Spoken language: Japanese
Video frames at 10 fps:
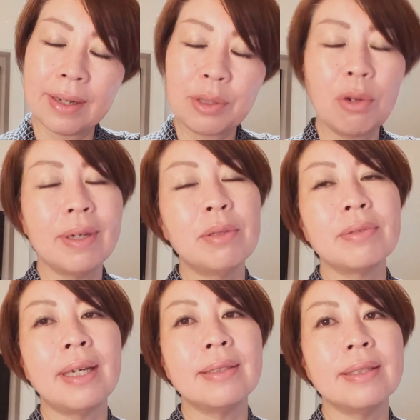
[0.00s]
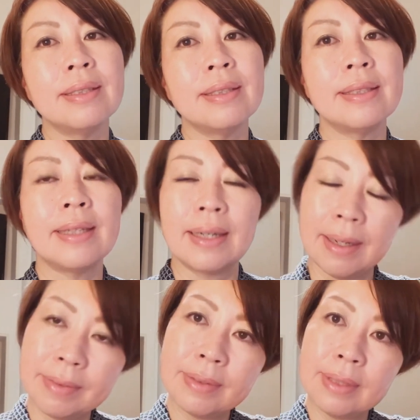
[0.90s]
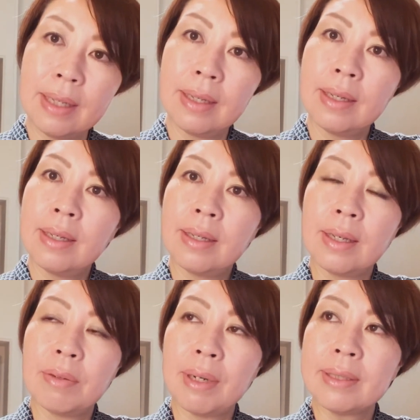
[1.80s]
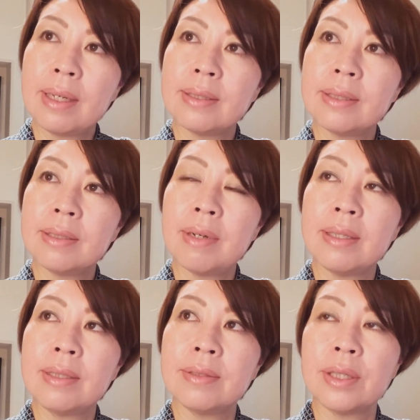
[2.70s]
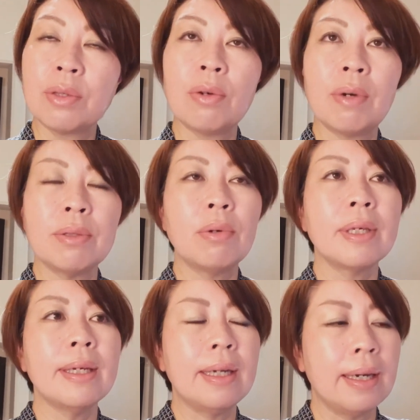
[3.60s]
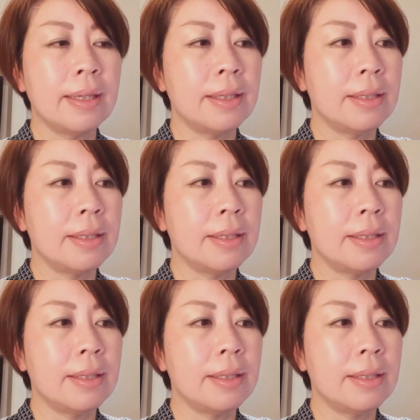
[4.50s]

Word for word: 今日はどんな一日でしたか、えー、私はですね、今日は道議会